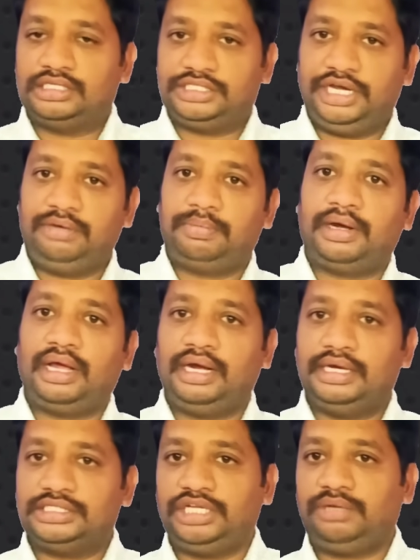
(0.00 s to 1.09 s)
ஸ்டேட் பண்ணாங்க
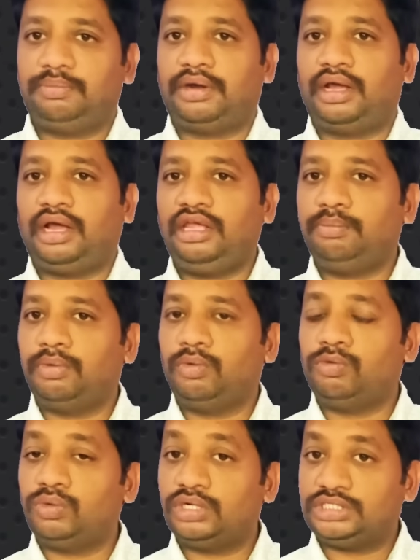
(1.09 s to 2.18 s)
டிஸ்ட்ரிக்ட் பண்ணாங்க இப்போ
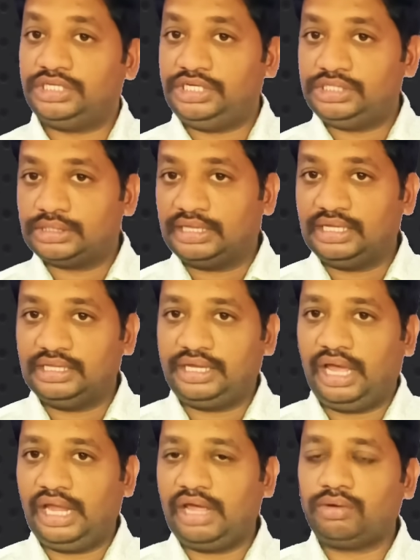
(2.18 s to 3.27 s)
ஒவ்வொரு சிட்டிஸ் அந்தந்த
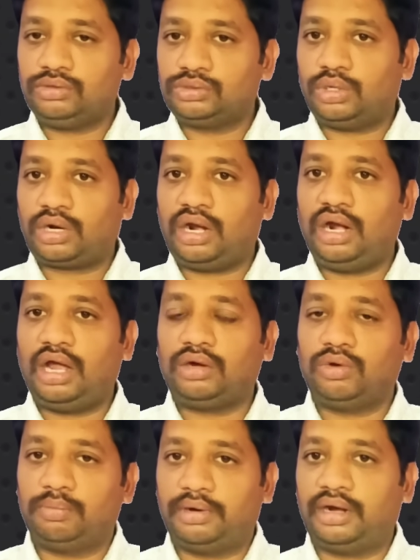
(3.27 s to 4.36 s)
ஏரியாவுக்கும் டோட்டலாக
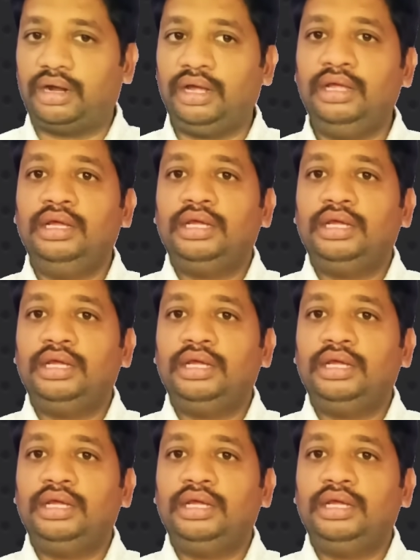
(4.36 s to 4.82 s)
லாக்டவுன் பண்ணுறாங்க